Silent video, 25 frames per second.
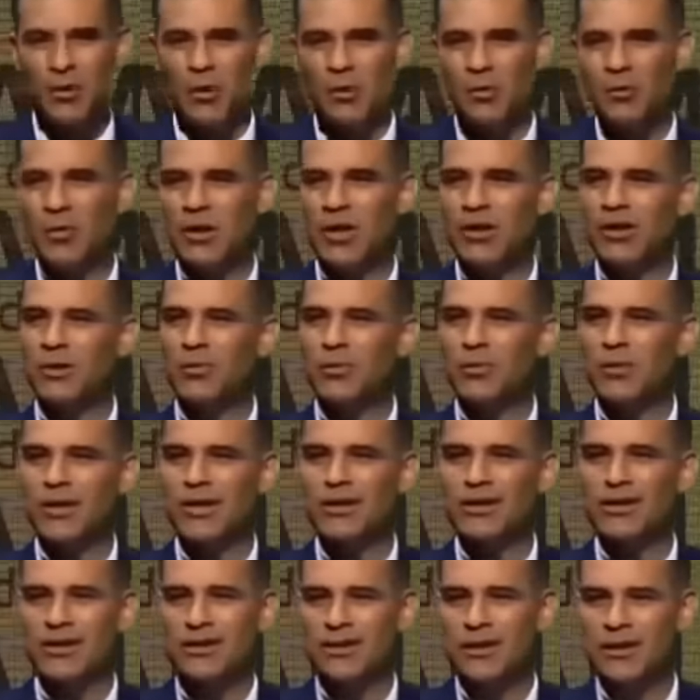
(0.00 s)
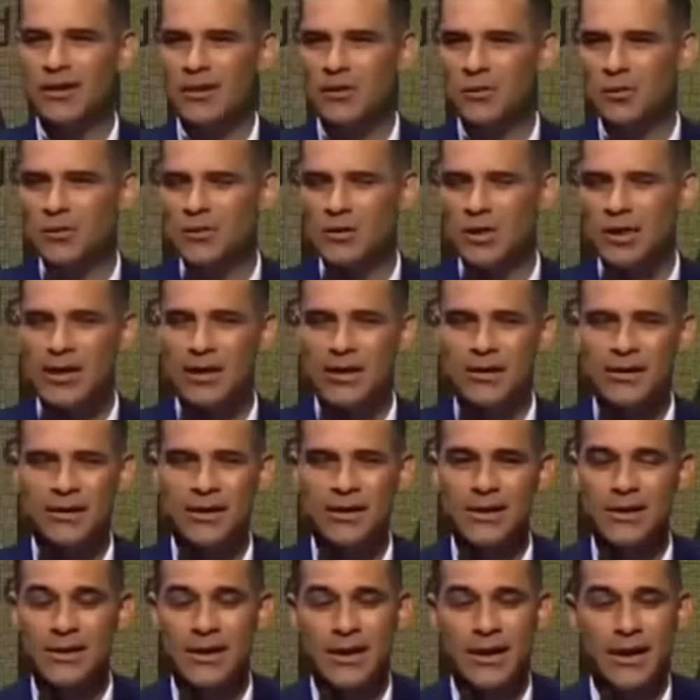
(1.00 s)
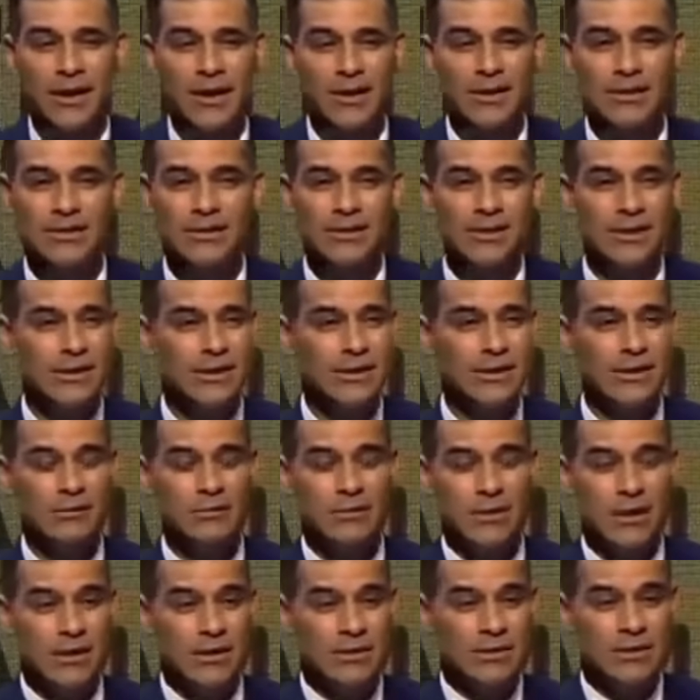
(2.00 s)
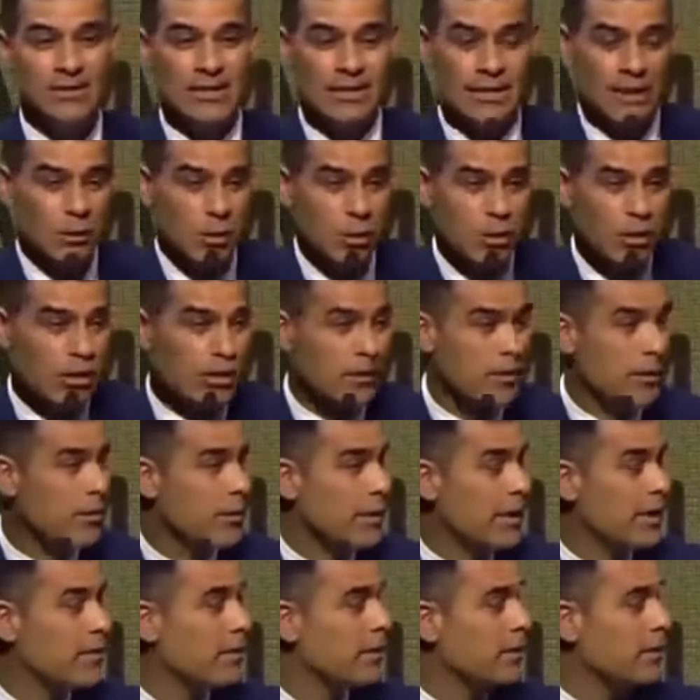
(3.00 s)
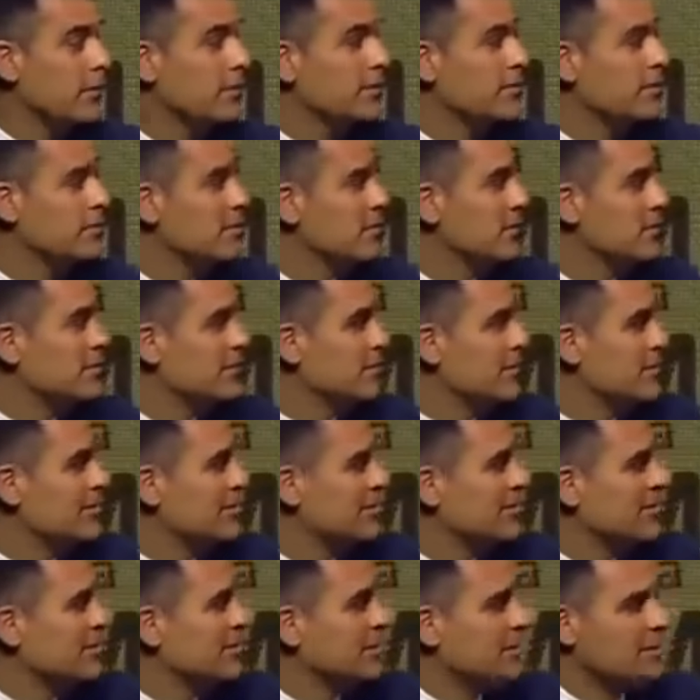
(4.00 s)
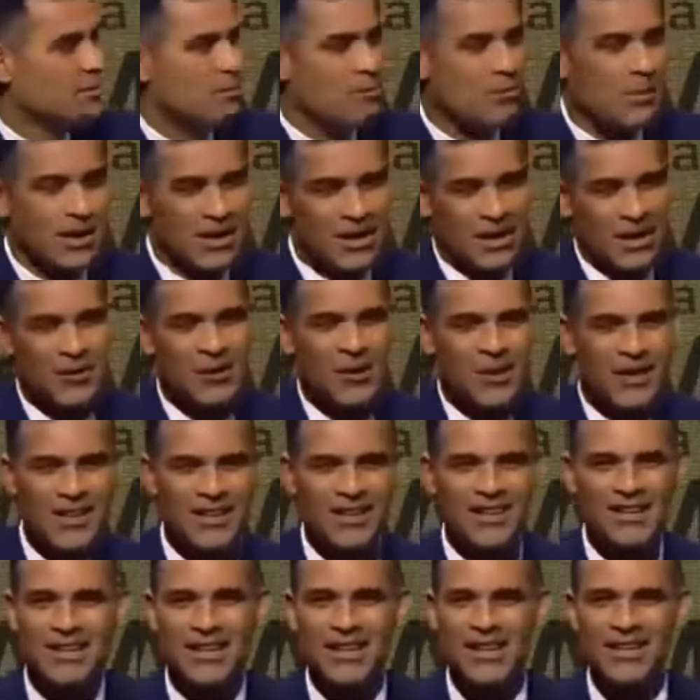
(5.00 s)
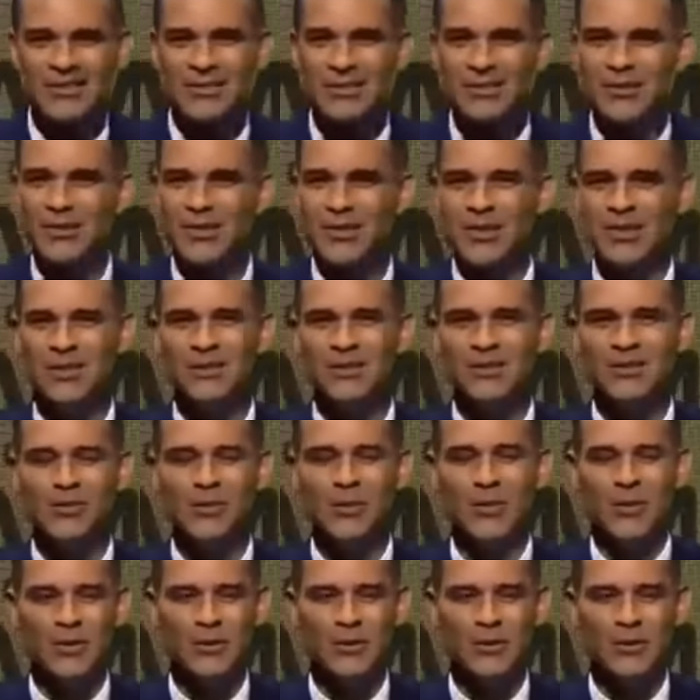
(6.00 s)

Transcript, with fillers: movimiento para tratar de buscarte e instintivamente mandaba aquel trazo y tú